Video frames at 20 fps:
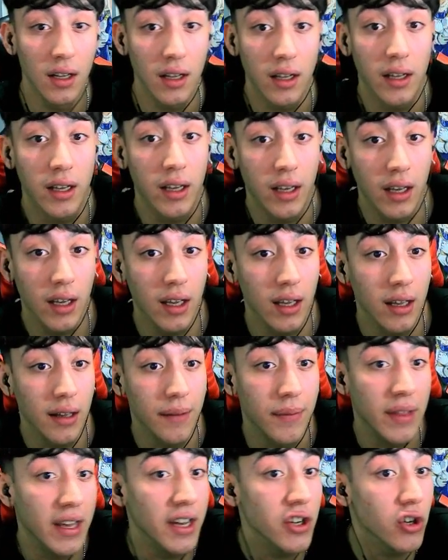
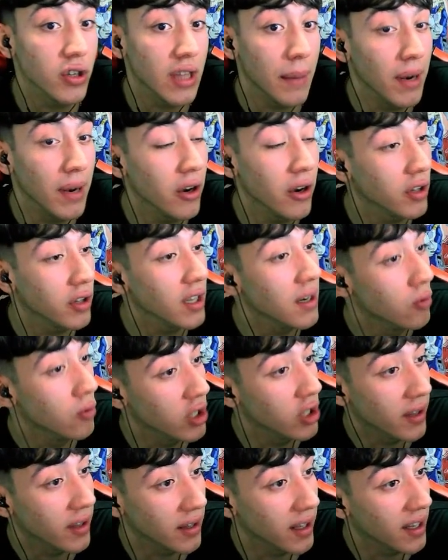Eh, de hecho, esta pelea no tiene
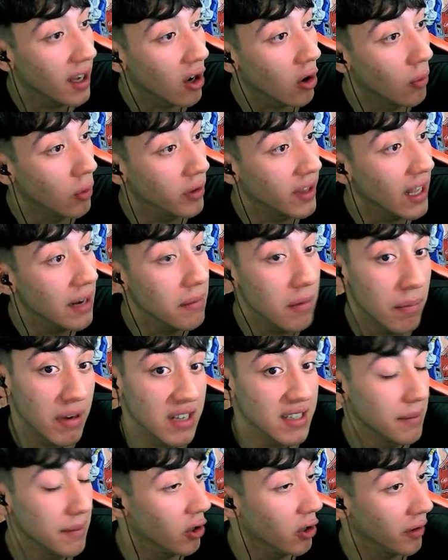mucha estrategia como tal y me
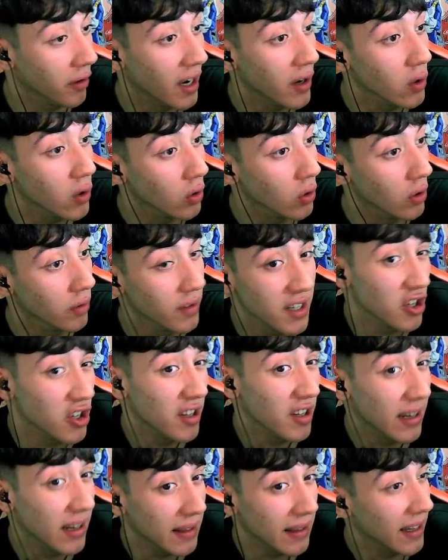parece la mejor de Naruto. De hecho,
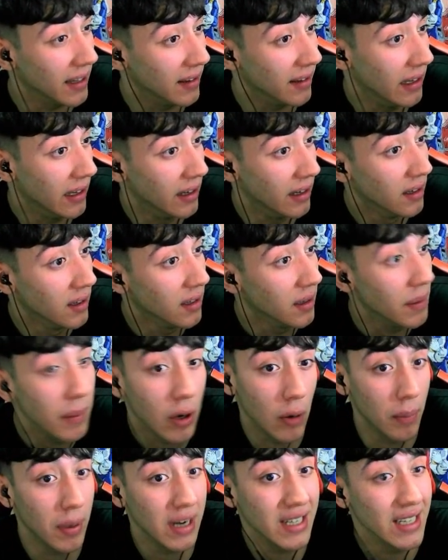ni estrategia tiene,
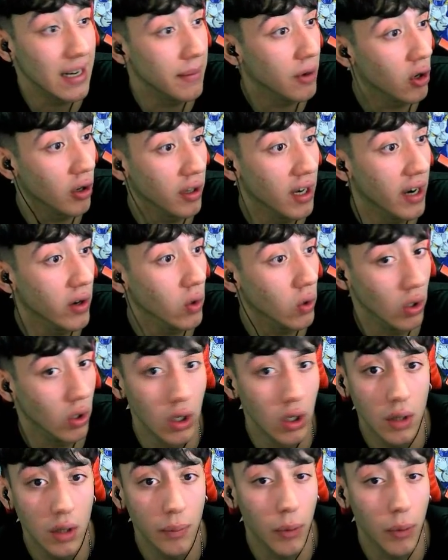pero me parece la mejor de Naruto.